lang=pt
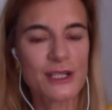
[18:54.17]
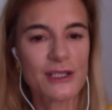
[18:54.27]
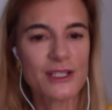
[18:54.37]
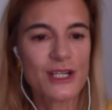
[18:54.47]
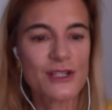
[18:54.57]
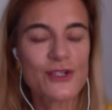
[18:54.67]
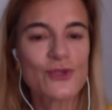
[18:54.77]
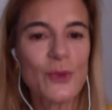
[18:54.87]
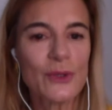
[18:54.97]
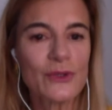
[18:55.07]

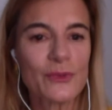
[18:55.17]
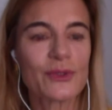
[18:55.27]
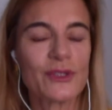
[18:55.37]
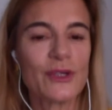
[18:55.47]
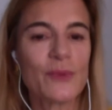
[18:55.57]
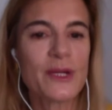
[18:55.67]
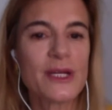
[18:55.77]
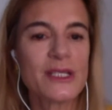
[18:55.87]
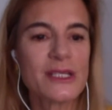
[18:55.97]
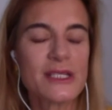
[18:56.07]
t-shirts do monte, porque tinham
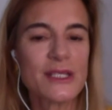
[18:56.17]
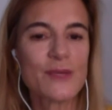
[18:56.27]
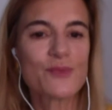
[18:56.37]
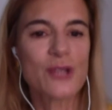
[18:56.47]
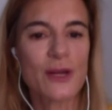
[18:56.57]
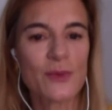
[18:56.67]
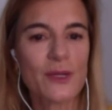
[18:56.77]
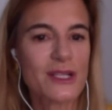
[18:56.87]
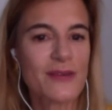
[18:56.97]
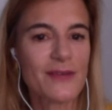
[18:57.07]
preguiça de ir puxar
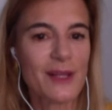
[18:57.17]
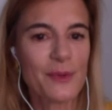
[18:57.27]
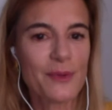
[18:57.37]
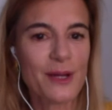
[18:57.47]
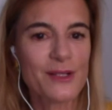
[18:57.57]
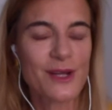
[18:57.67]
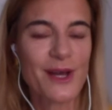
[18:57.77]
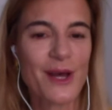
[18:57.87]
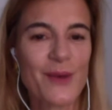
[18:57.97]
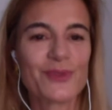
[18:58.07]
uma que estava lá por baixo.
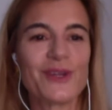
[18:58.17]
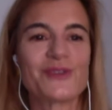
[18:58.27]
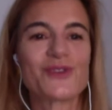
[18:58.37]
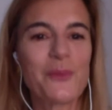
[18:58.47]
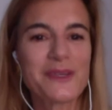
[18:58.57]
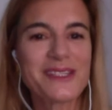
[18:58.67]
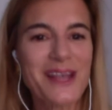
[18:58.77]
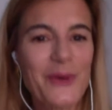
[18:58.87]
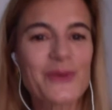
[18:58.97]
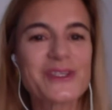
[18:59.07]
Portanto, só
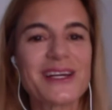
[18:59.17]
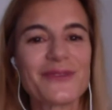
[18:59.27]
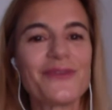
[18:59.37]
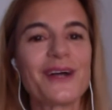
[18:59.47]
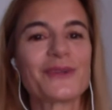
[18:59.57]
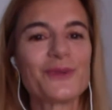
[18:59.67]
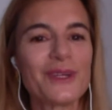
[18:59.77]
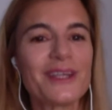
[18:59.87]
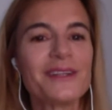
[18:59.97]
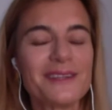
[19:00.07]
passaram a usar de facto
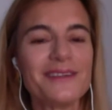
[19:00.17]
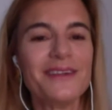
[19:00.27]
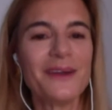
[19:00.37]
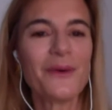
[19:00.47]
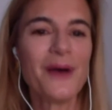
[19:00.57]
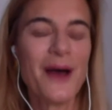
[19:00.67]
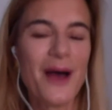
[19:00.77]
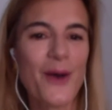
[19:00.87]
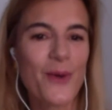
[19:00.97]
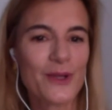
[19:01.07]
tudo aquilo que tinham
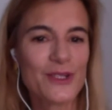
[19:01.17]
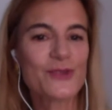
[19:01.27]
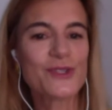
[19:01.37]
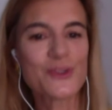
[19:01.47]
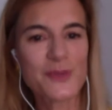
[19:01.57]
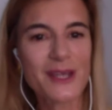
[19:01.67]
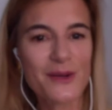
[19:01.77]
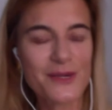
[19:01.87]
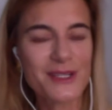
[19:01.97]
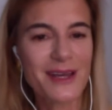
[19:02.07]
quando as coisas
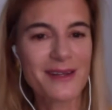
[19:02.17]
passaram a estar